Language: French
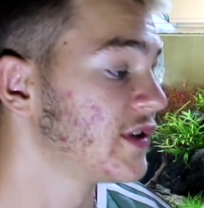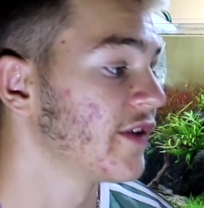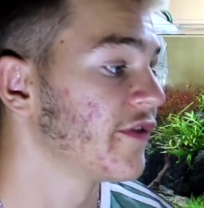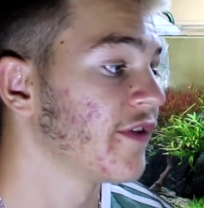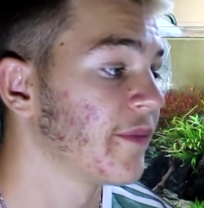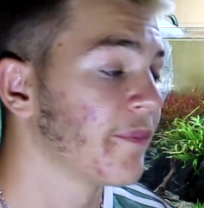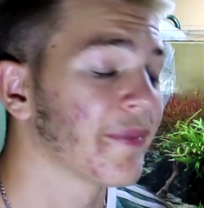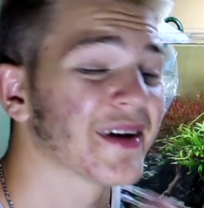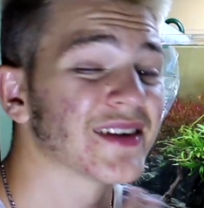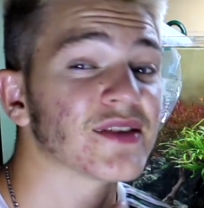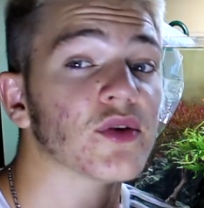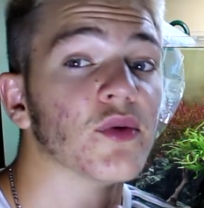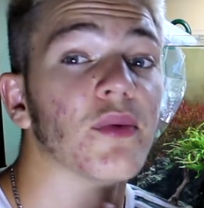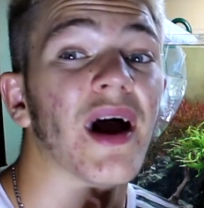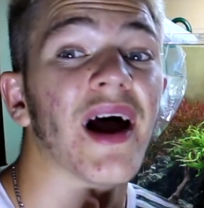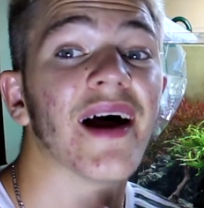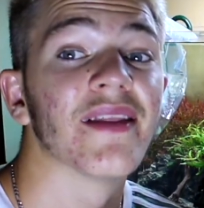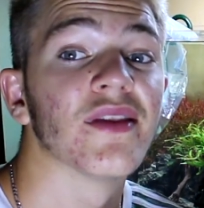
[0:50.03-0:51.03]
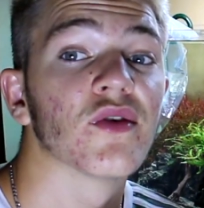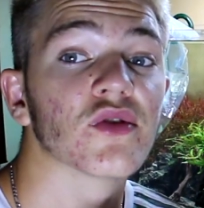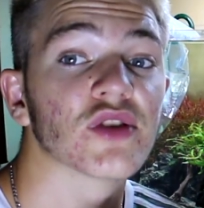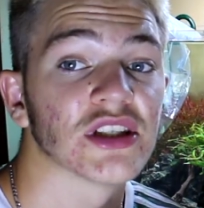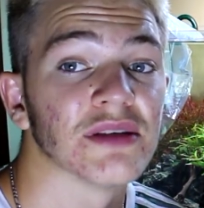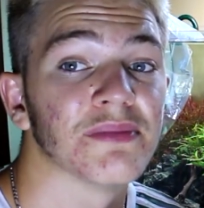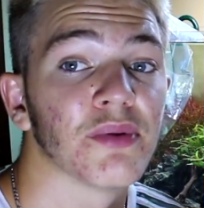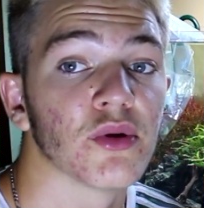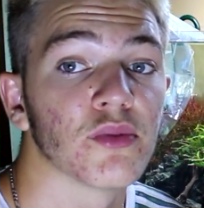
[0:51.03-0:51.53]
Ça fait presque un an
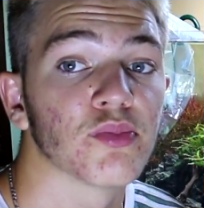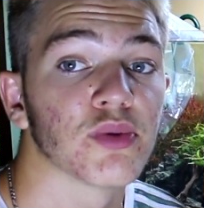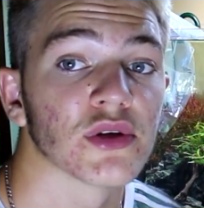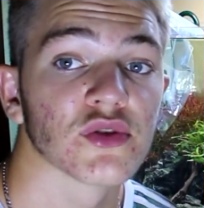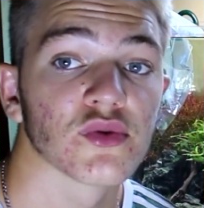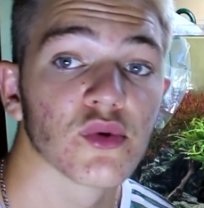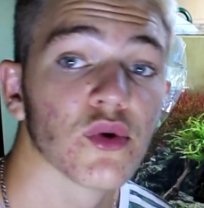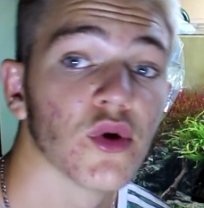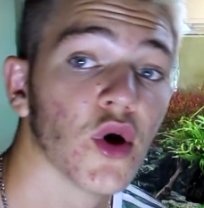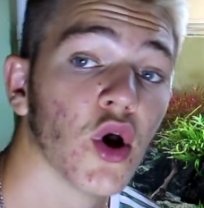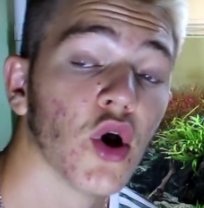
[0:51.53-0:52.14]
que j'ai pas eu de poisson.